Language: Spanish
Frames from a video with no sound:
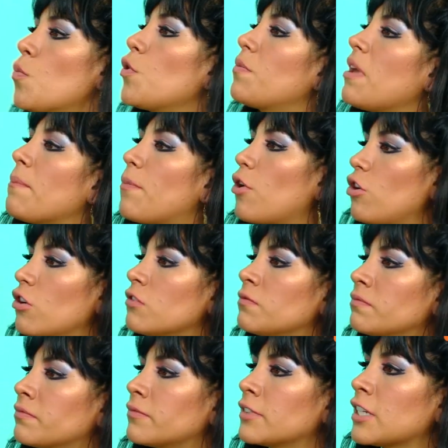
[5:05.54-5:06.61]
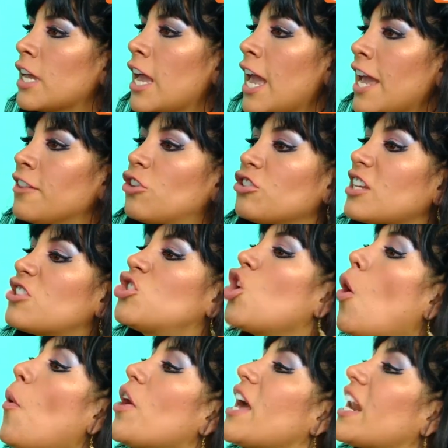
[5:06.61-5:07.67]
Muy bien, Polo. Entonces
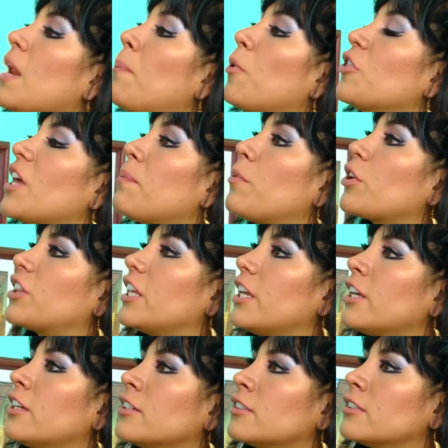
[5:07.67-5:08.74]
yo voy a responder por ti.